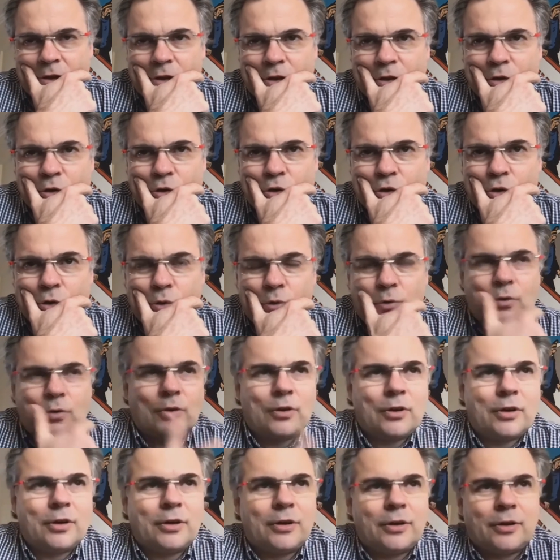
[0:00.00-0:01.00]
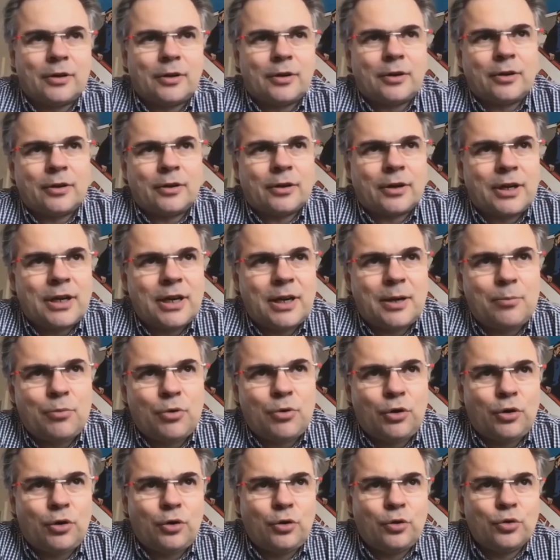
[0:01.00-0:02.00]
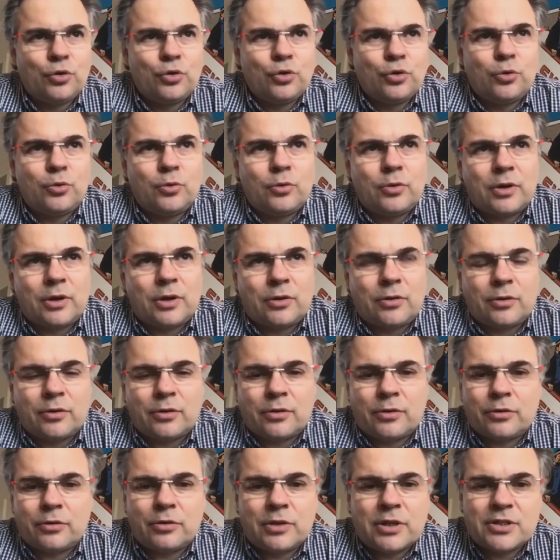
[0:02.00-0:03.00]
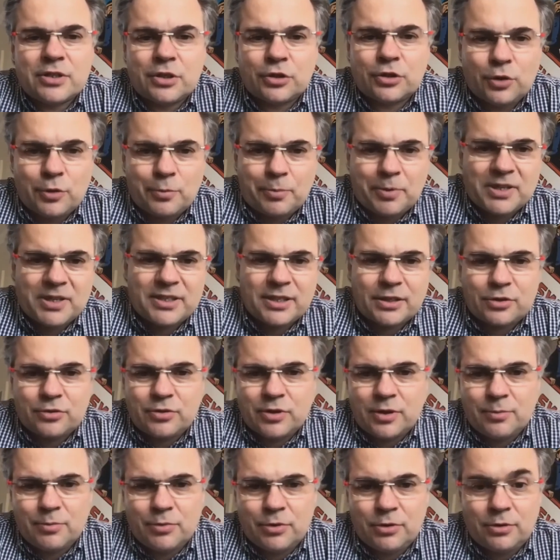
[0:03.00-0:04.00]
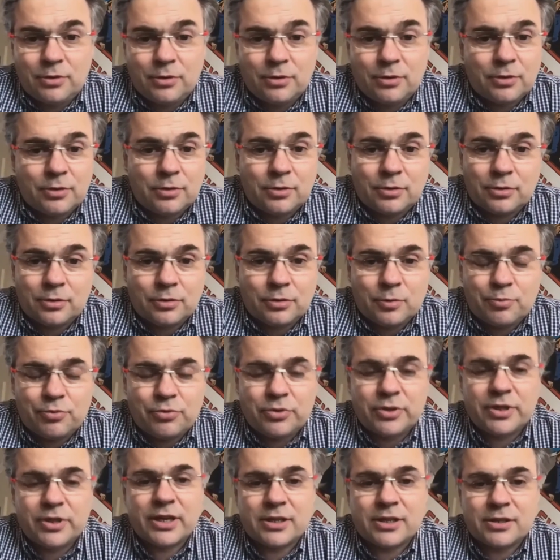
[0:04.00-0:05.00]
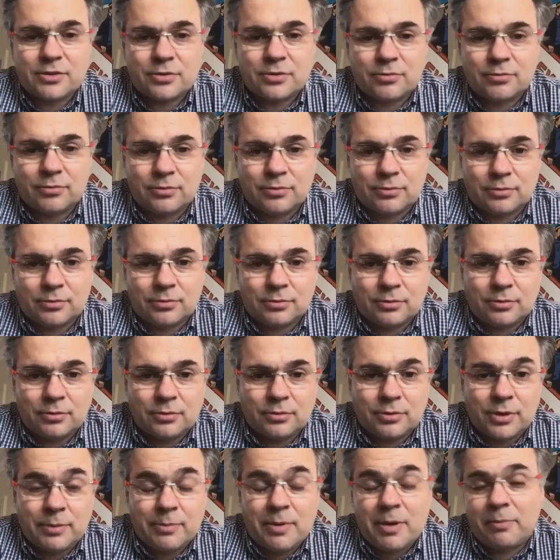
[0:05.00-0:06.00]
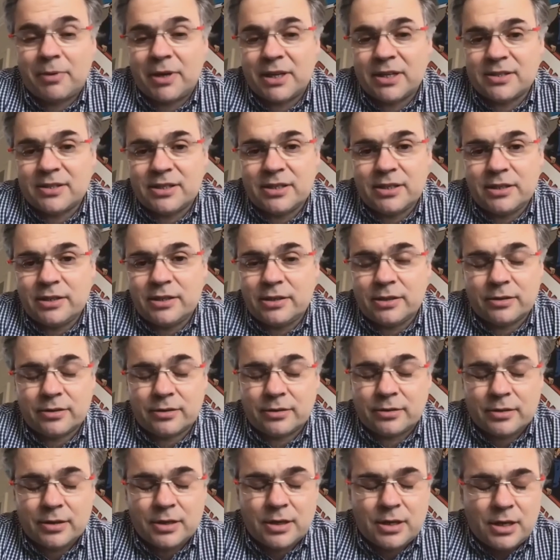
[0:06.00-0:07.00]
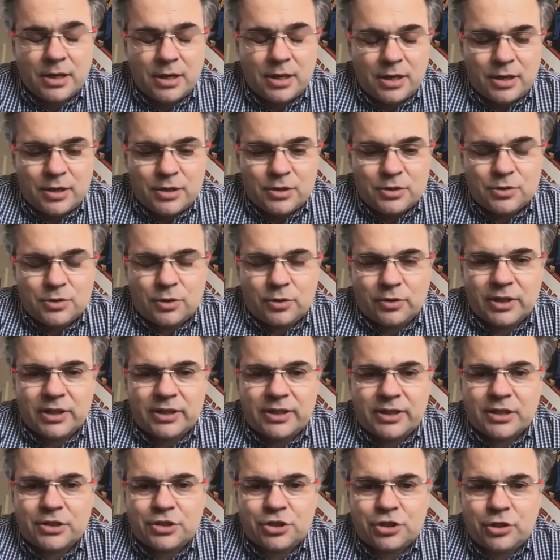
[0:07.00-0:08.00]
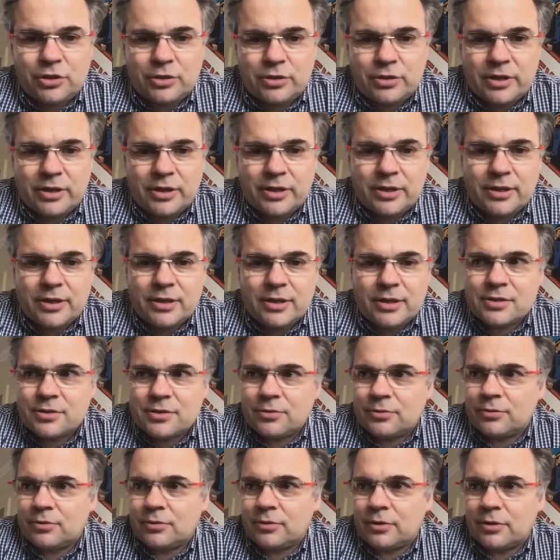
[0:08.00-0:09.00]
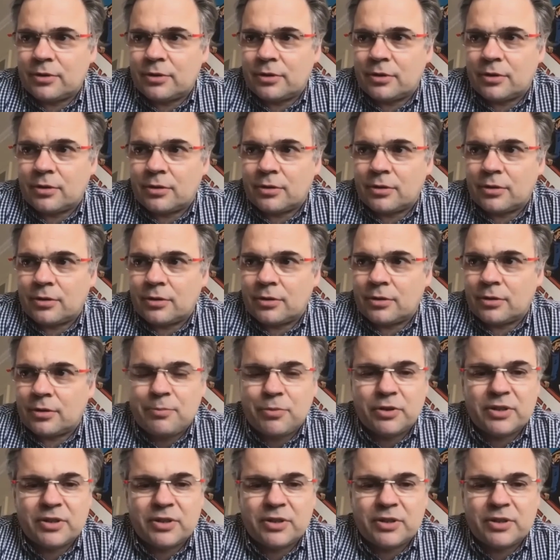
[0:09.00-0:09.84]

non, euh, clairement non. Euh, les entreprises actuellement, depuis hier, sont, et même lundi, sont en état de choc. Hein. Elles sont complètement